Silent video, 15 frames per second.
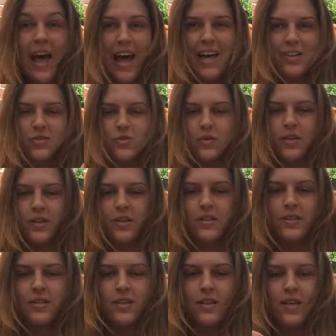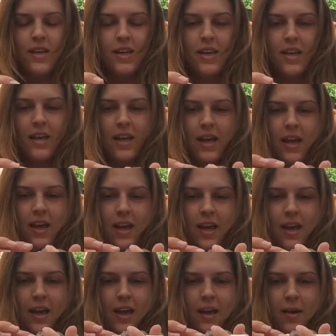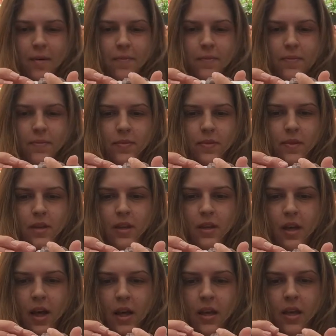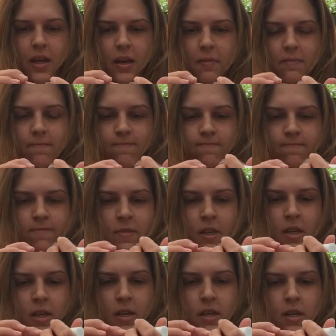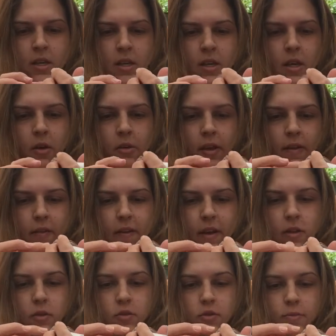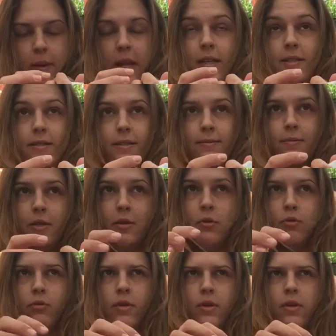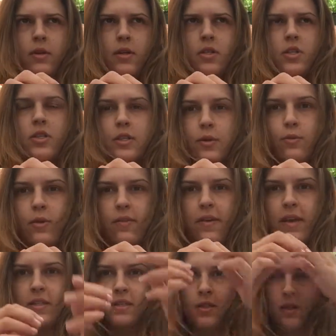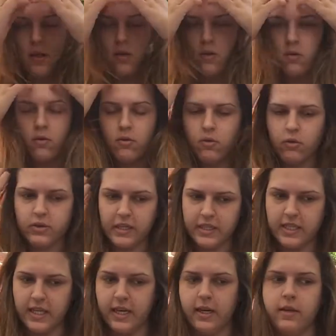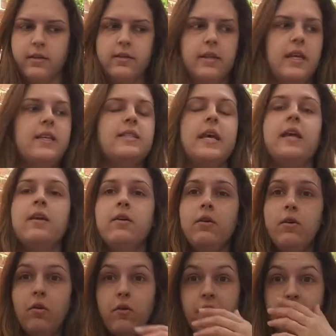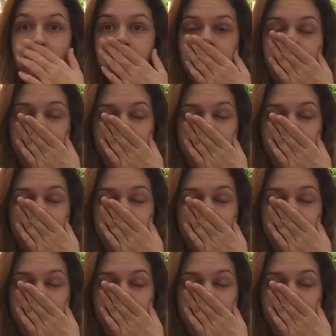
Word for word: as unhas. É... E aí, eu tava vendo pela segunda, acho que segunda vez, ou terceira, nem sei, um vídeo da